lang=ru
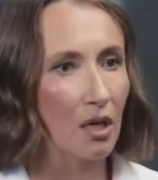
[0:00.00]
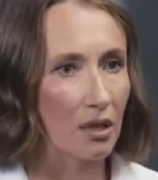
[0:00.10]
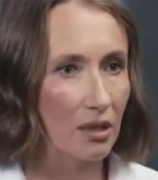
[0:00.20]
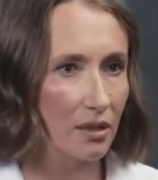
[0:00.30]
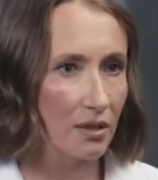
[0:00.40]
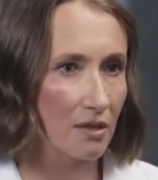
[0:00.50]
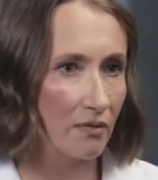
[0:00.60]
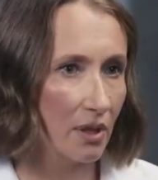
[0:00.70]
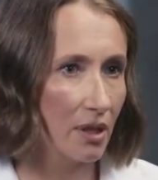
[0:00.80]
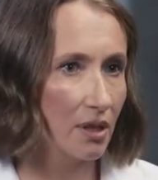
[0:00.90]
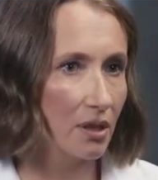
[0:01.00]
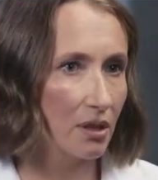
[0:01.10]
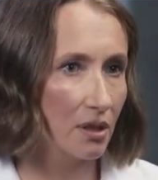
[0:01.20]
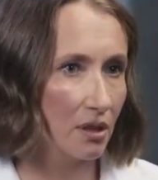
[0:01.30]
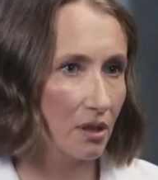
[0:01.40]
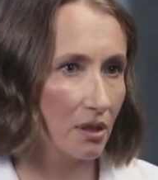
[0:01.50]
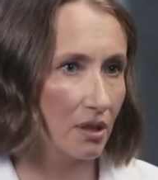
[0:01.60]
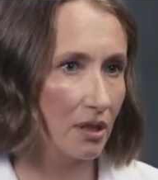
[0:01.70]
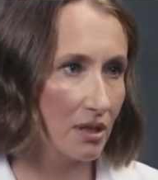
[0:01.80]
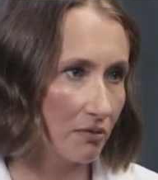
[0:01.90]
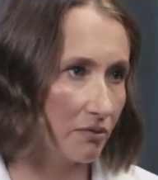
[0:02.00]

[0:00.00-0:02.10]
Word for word: э, завели свои э, креатив